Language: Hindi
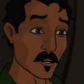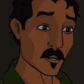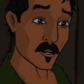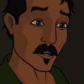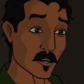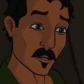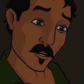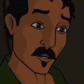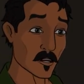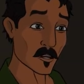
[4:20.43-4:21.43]
बाहर
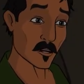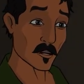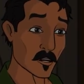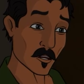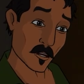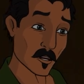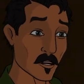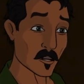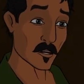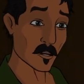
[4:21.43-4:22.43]
भागने के लिए
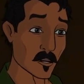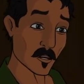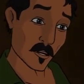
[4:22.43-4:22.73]
दरवाजे की तरफ